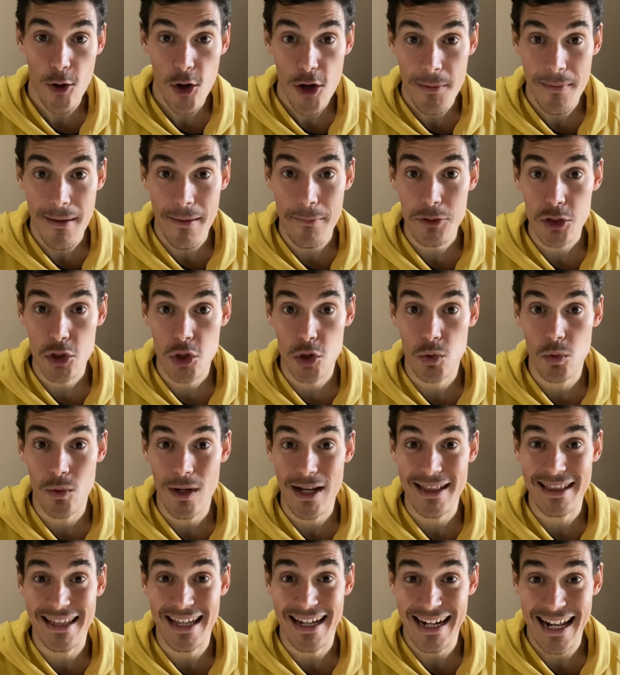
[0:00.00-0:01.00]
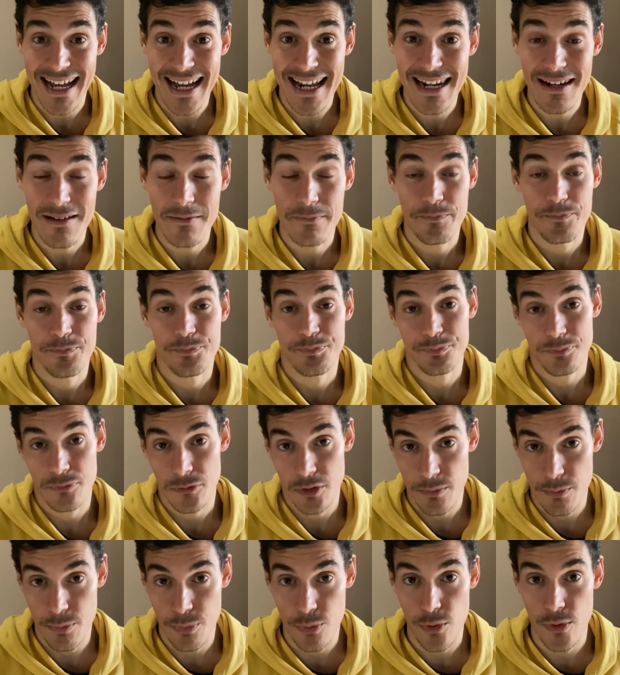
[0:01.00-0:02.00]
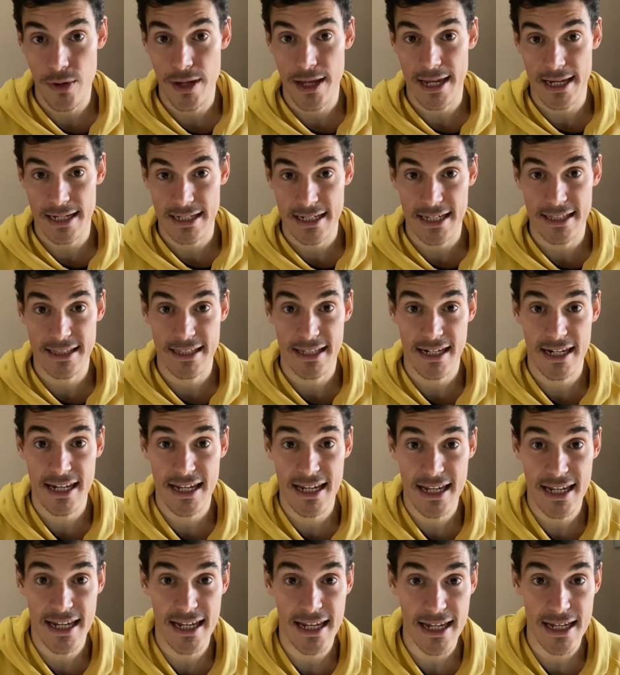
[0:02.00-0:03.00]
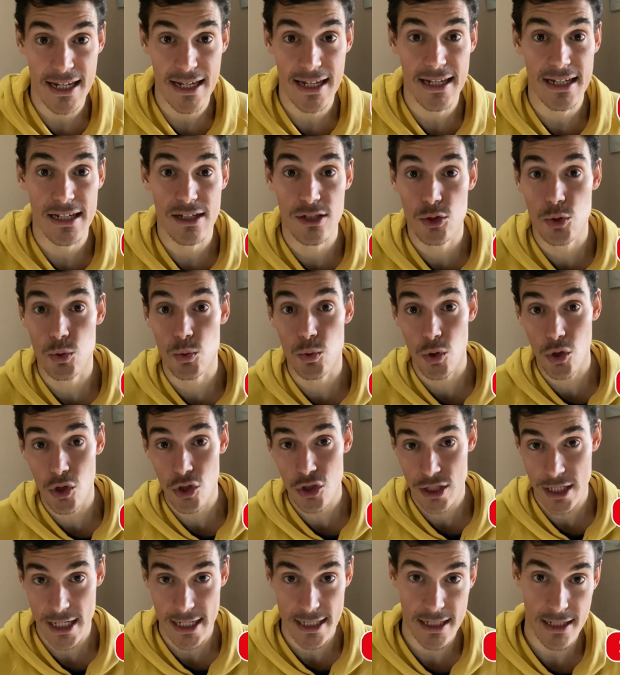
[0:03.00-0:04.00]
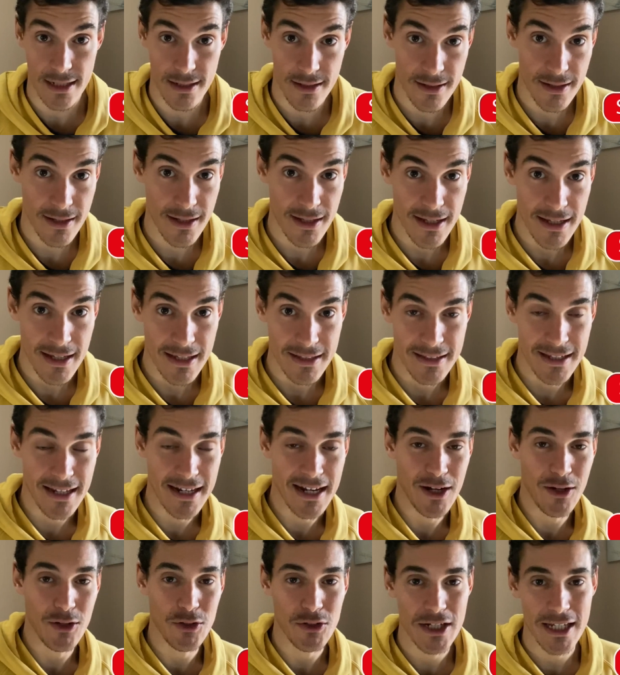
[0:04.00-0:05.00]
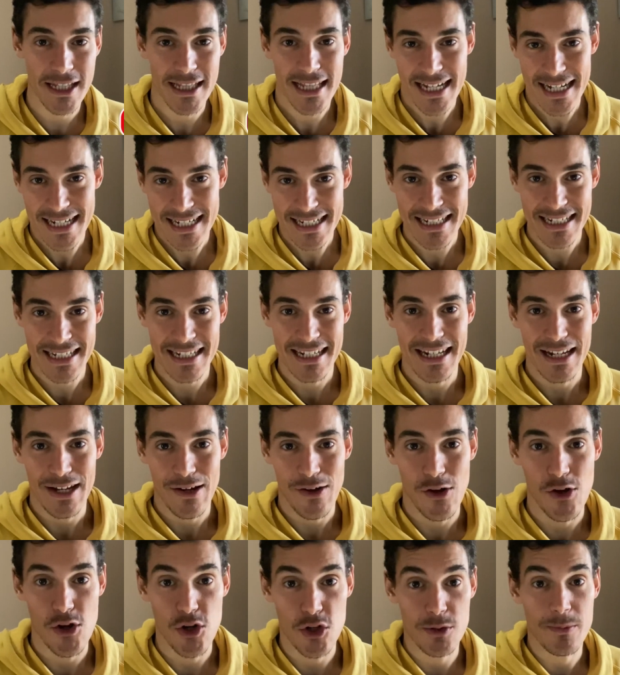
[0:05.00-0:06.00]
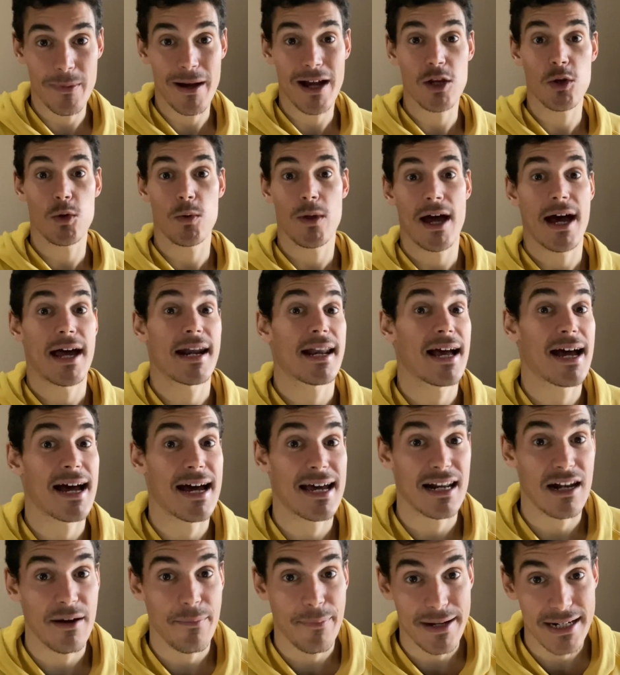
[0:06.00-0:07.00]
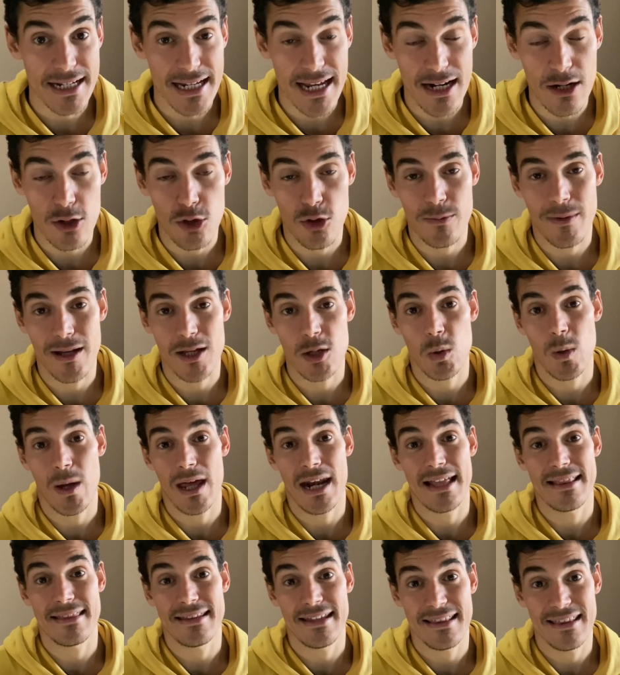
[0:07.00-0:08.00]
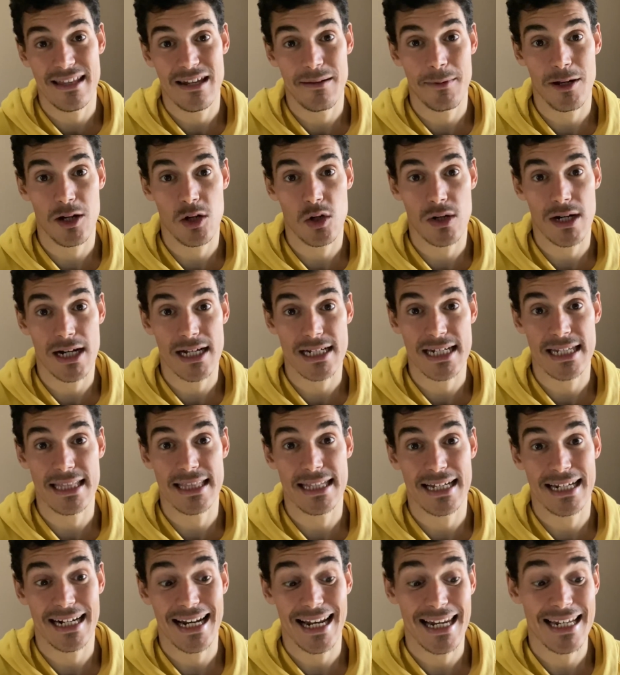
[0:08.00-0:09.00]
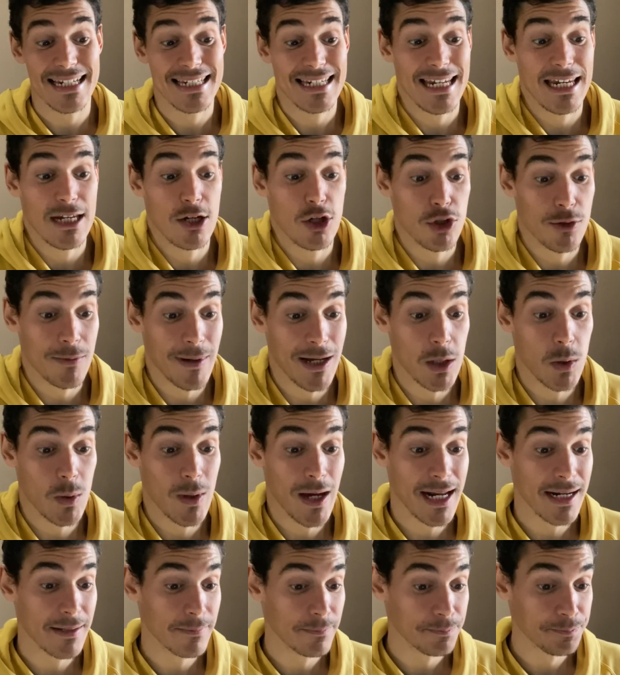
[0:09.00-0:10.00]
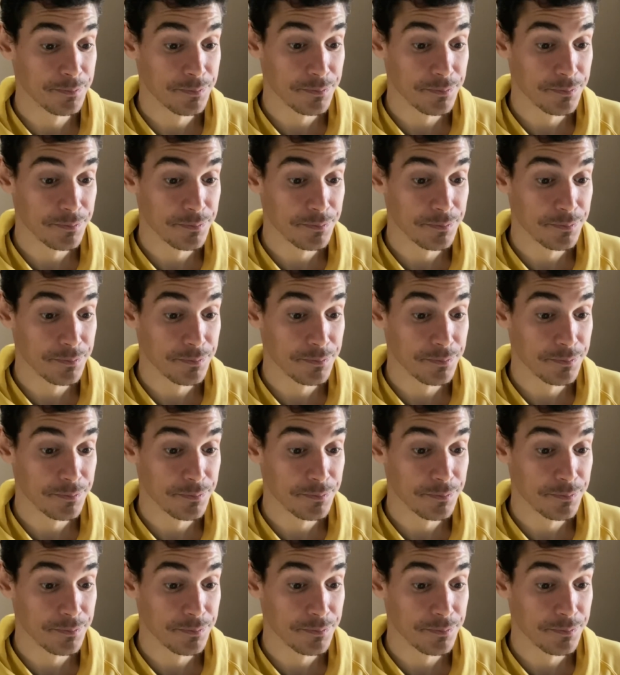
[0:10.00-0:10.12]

Hoy vamos con una integral pues que tiene sus cosas, tiene cositas, nos va a ayudar a repasar, nos va a ayudar a entender mejor las integrales y nos va a ayudar